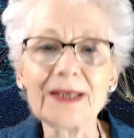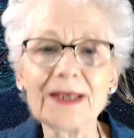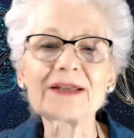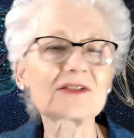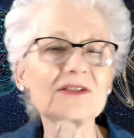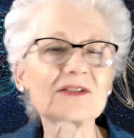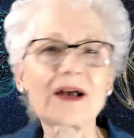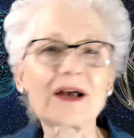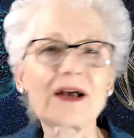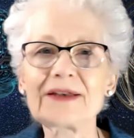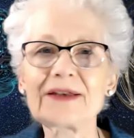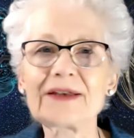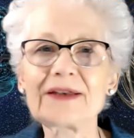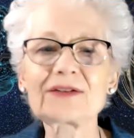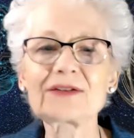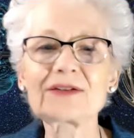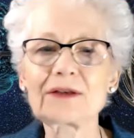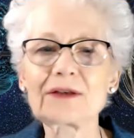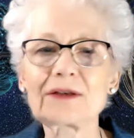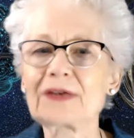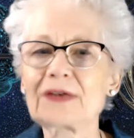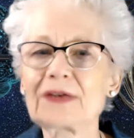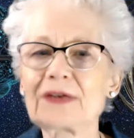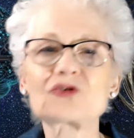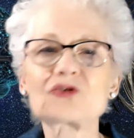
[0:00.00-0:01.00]
Das
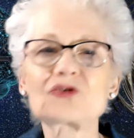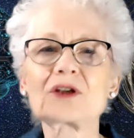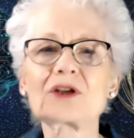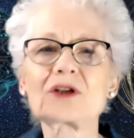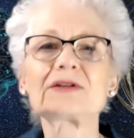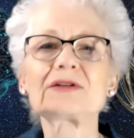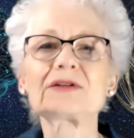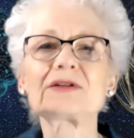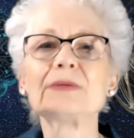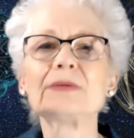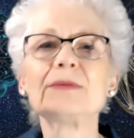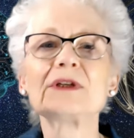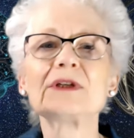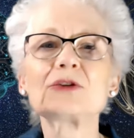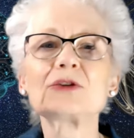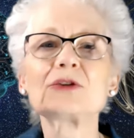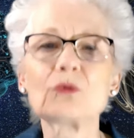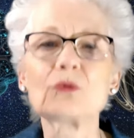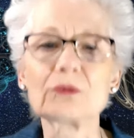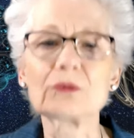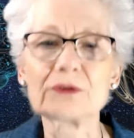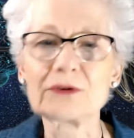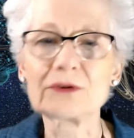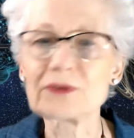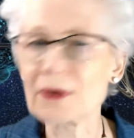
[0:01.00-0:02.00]
heißt, es schickt dir
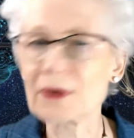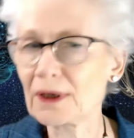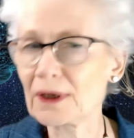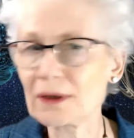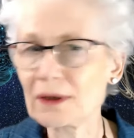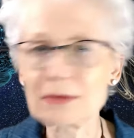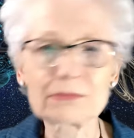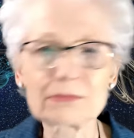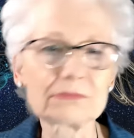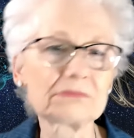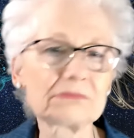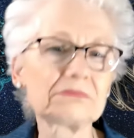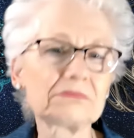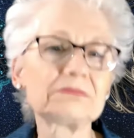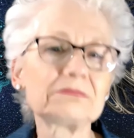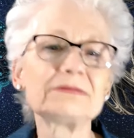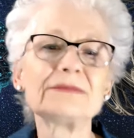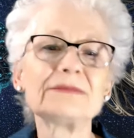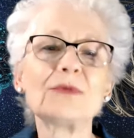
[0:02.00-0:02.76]
mitunter